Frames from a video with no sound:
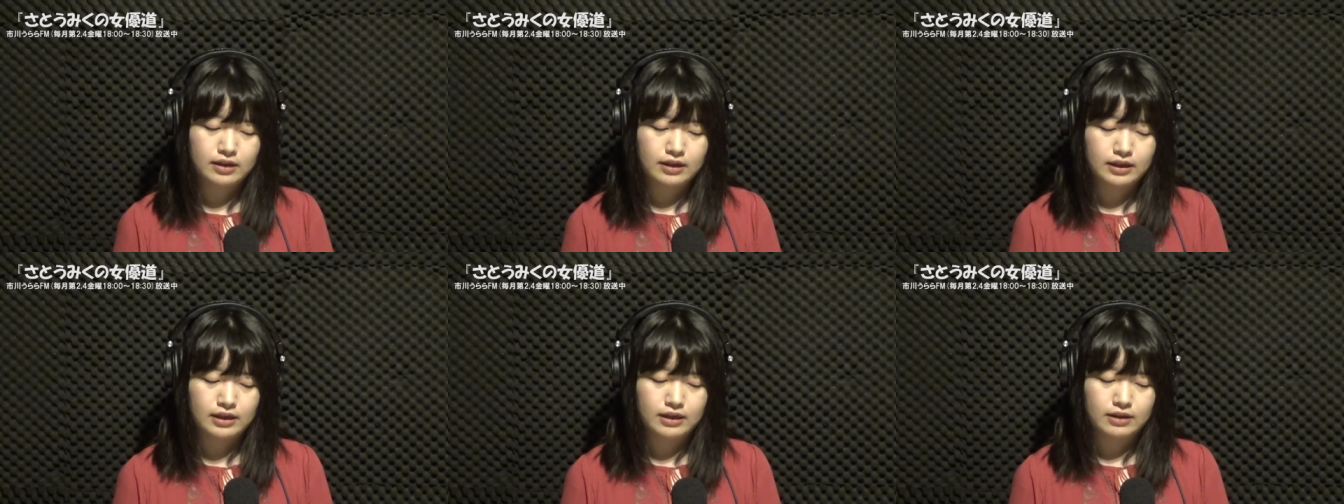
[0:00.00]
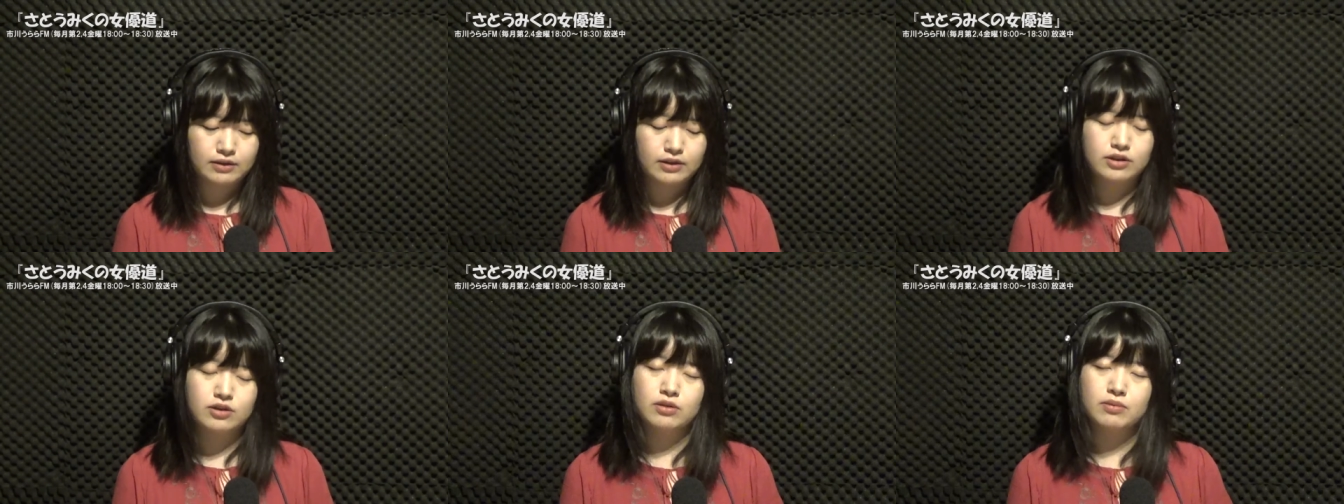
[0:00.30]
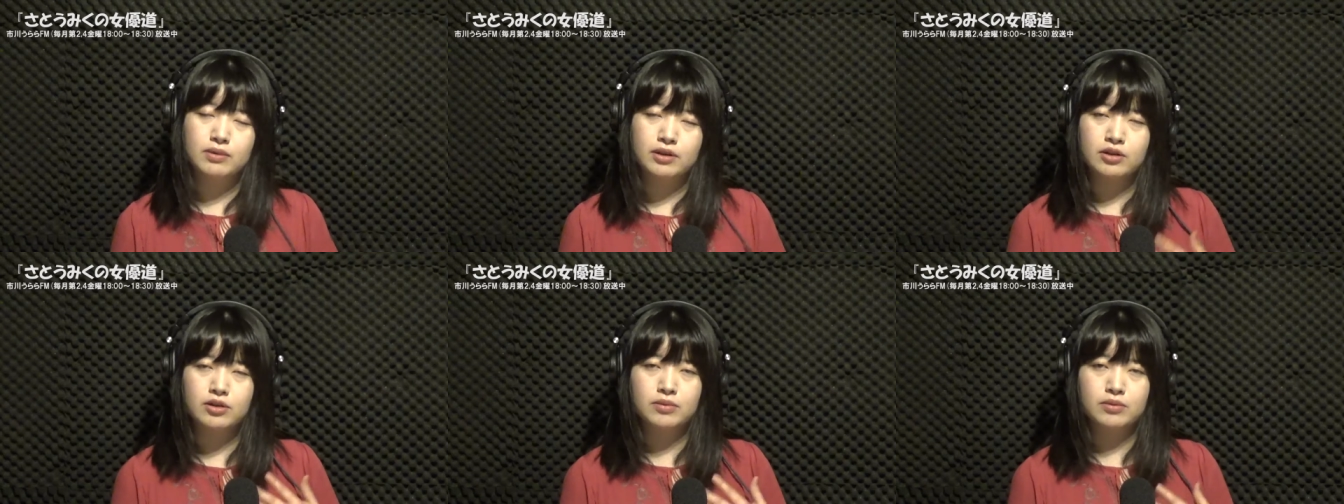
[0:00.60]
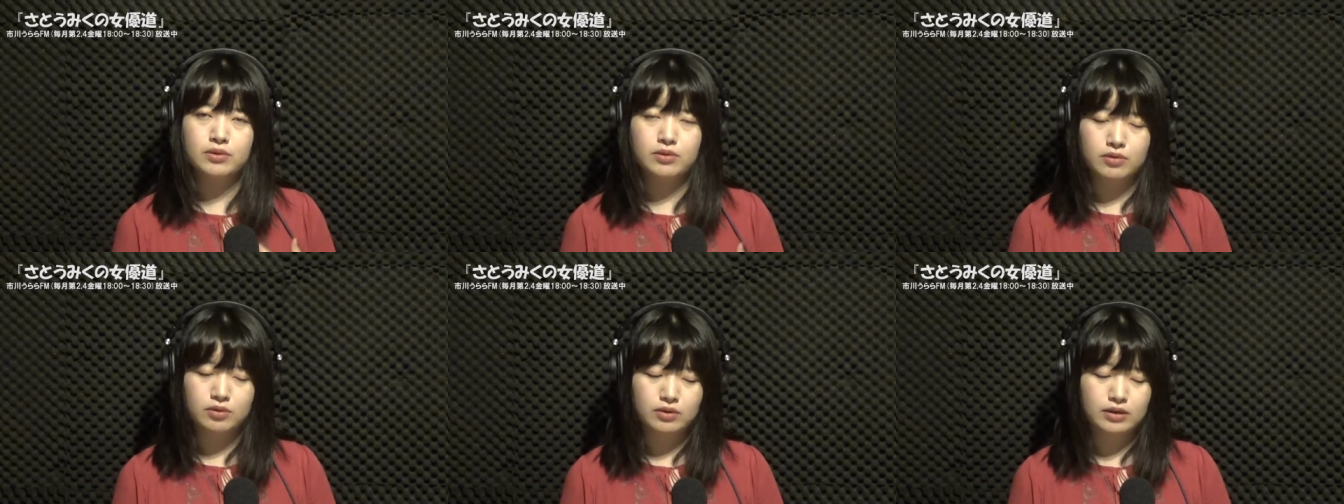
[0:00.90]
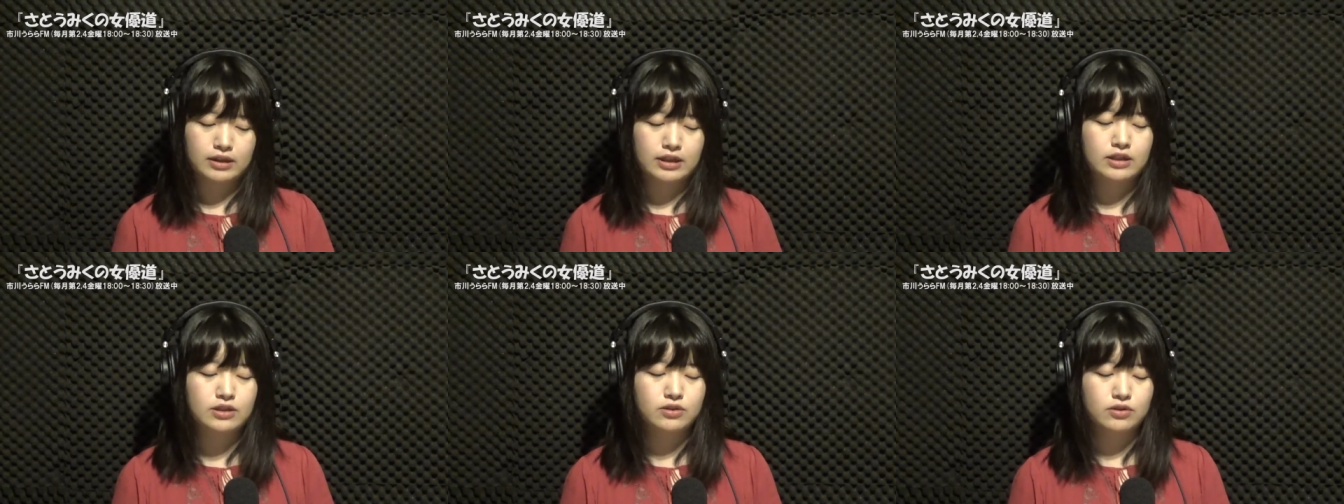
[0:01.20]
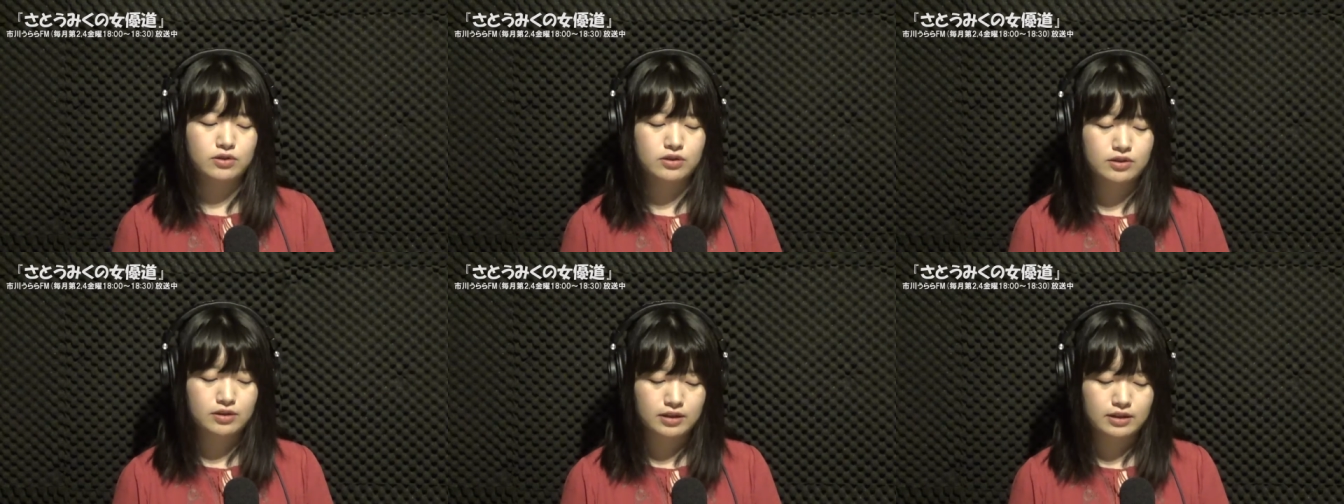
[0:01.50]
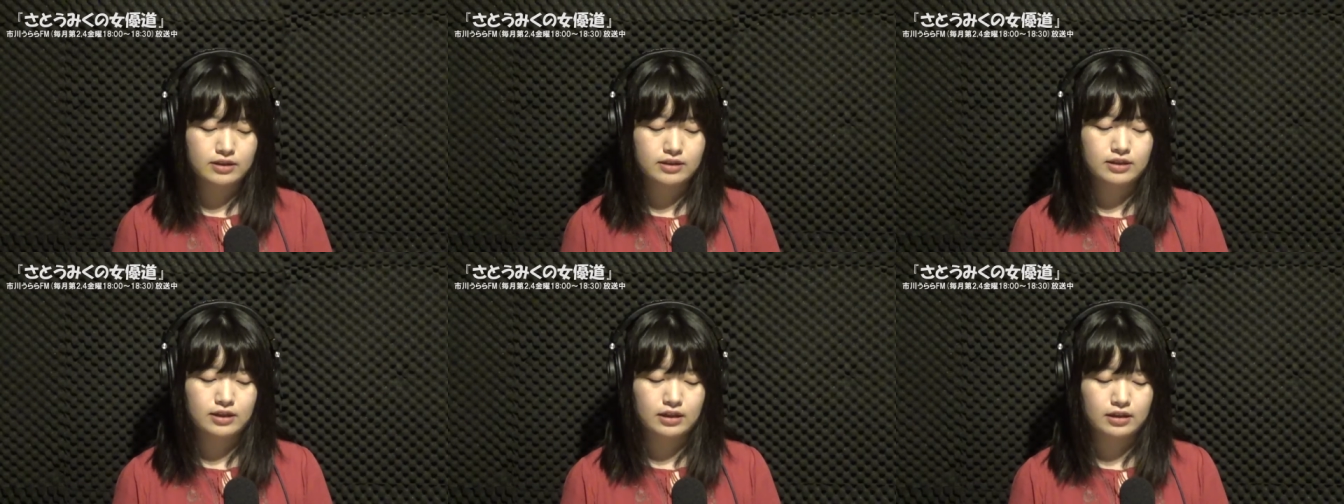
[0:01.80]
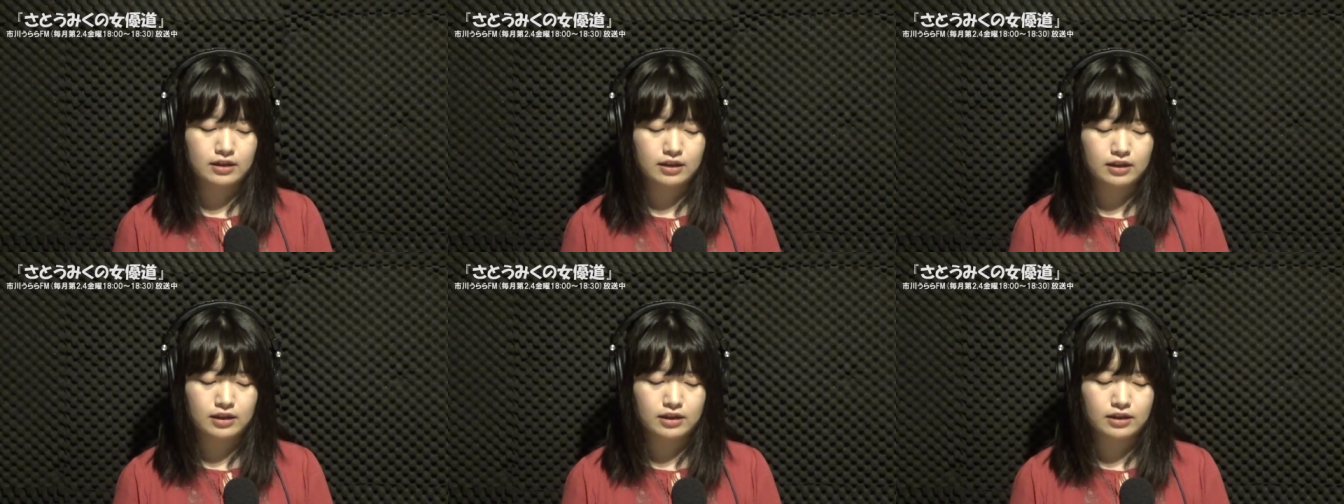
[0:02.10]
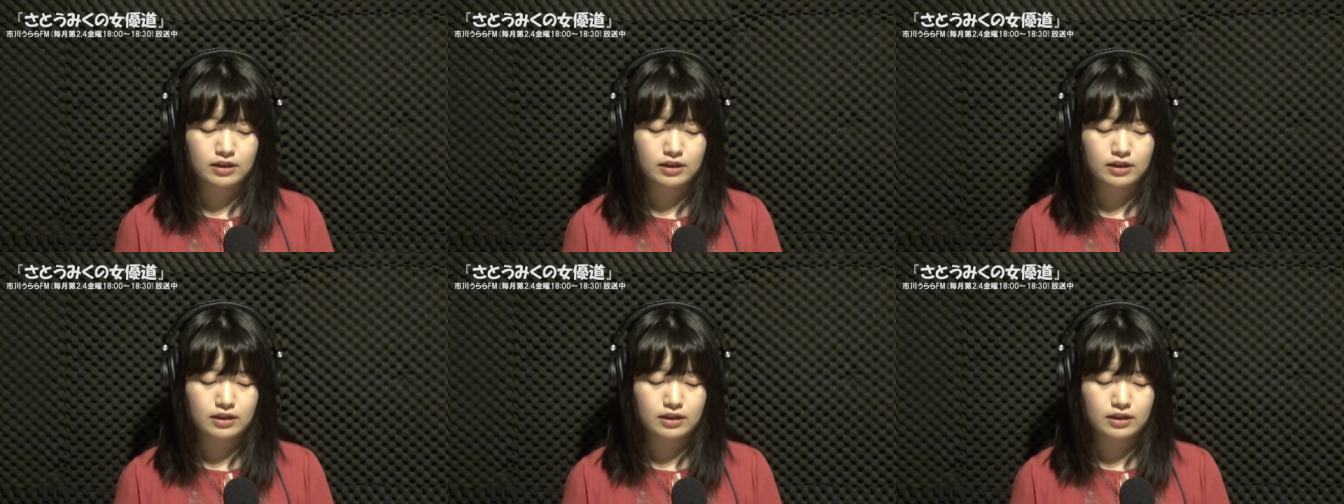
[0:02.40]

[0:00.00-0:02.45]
えー、私の番組のゲスト出演していただ